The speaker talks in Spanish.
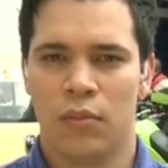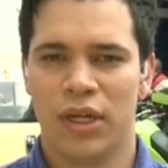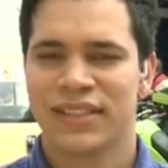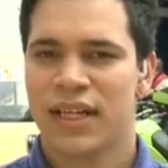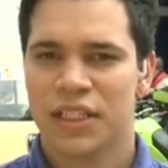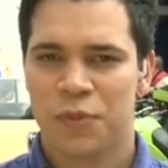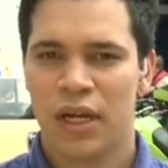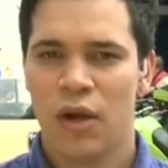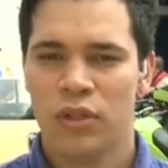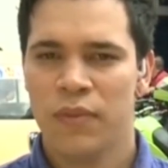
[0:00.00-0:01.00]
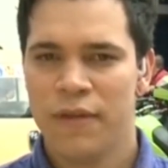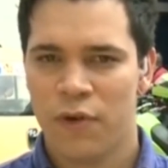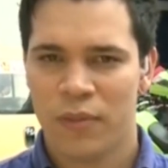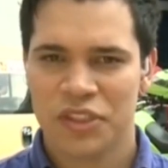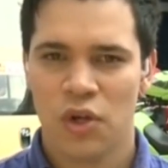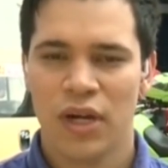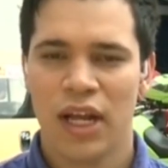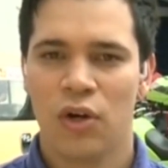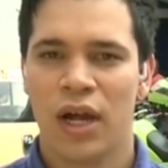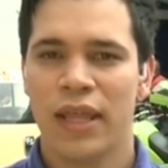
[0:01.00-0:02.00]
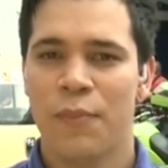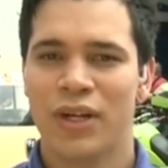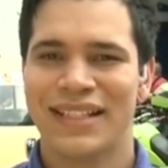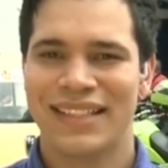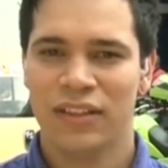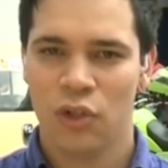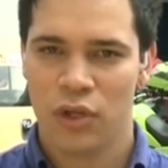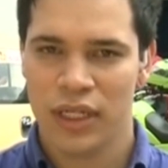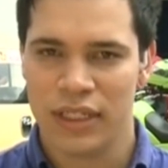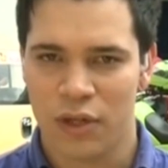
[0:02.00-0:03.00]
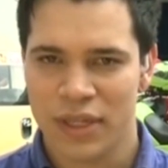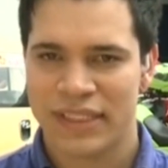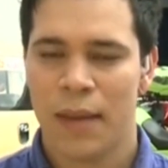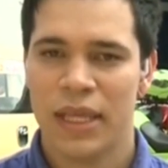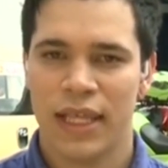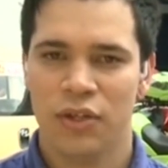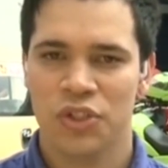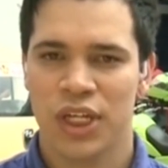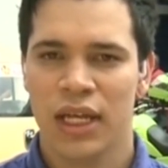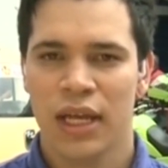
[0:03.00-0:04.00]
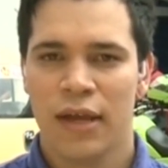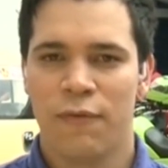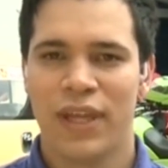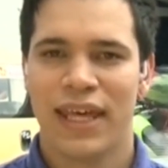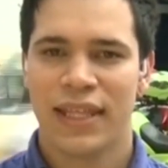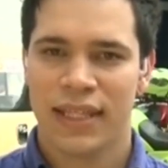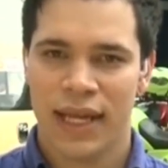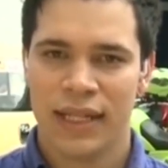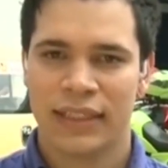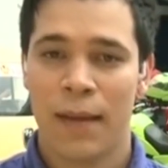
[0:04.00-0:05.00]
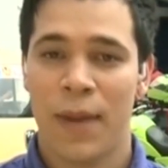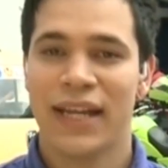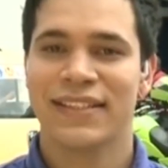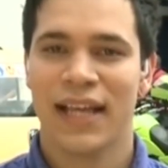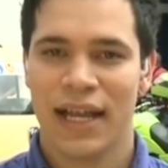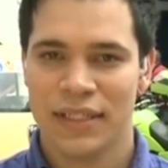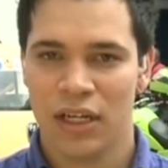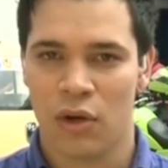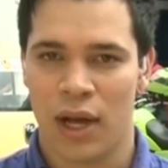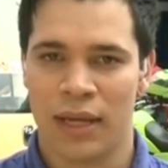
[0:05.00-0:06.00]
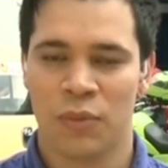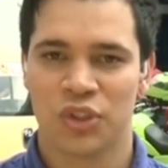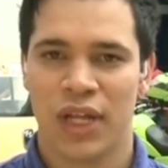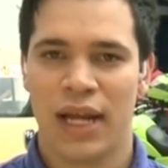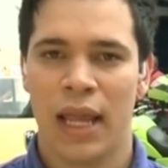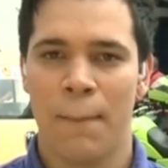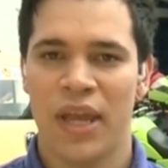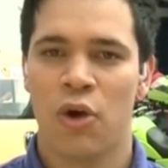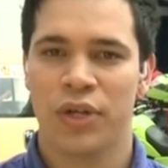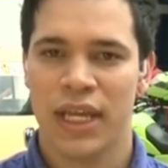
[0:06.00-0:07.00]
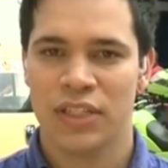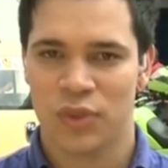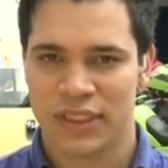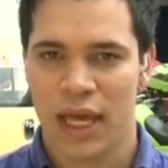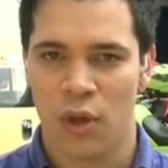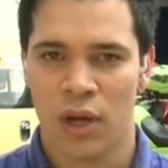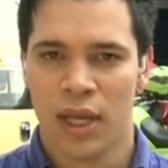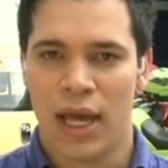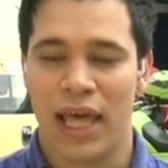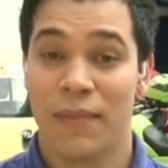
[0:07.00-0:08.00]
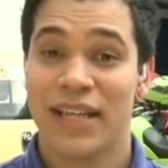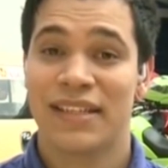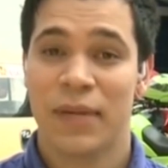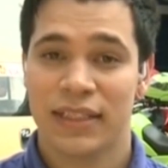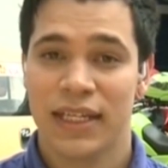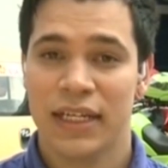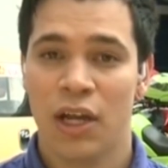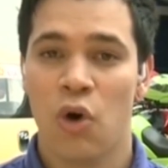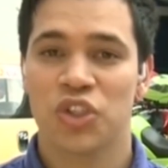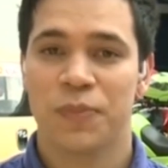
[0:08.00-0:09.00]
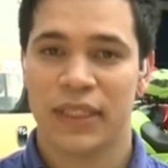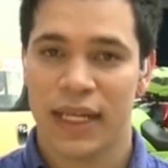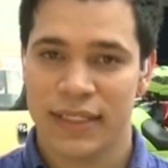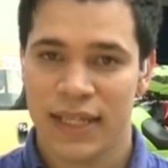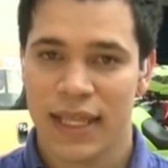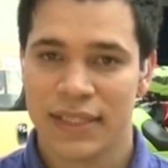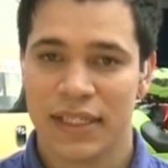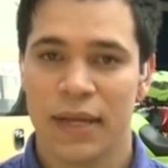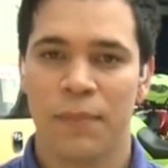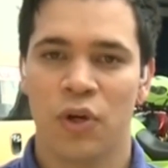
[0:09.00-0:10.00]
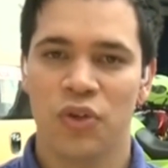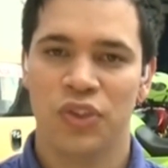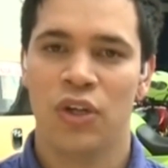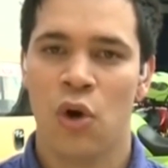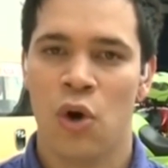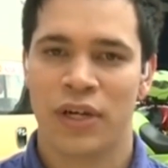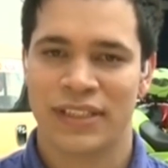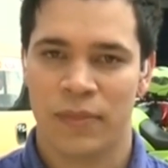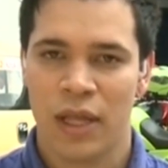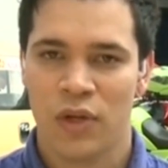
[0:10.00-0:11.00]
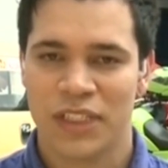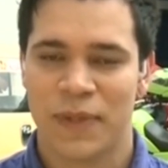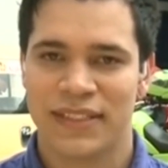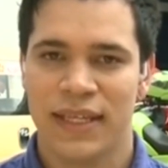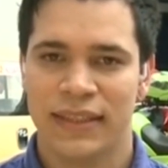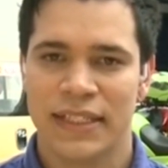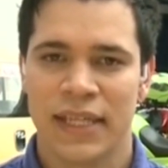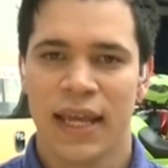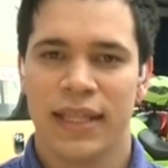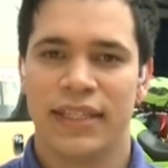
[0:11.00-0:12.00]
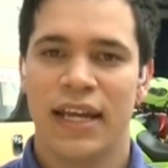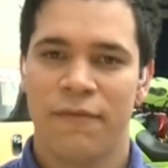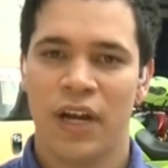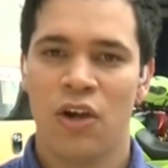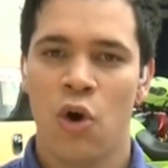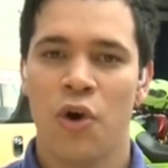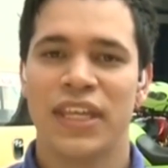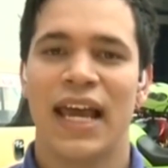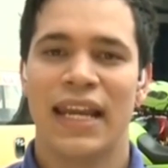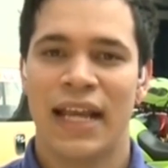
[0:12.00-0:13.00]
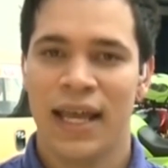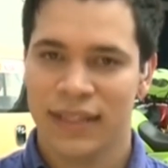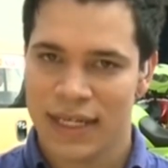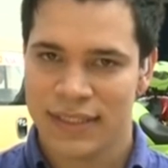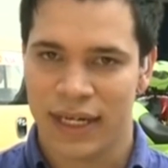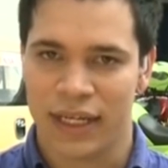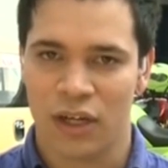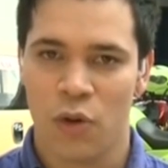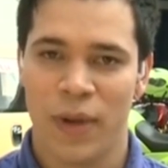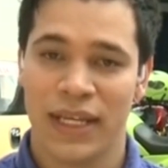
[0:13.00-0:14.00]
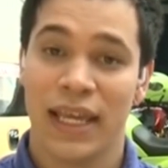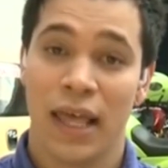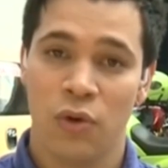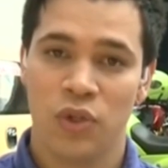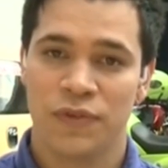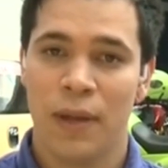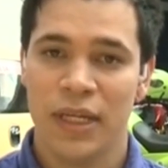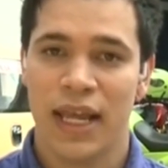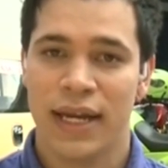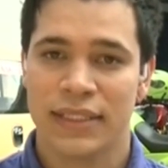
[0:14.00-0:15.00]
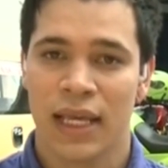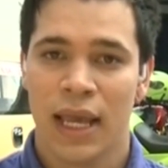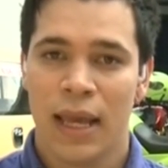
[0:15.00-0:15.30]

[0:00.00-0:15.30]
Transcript: Buenas tardes, pues la última información arrojada por el centro clínico es que a medianoche fue dada de alta Vanessa Gallego al mostrar mejoría en su estado. Además se mantienen hospitalizadas y en pronóstico reservado las pacientes Diana Franco y Alejandra Serge en compañía de algunos familiares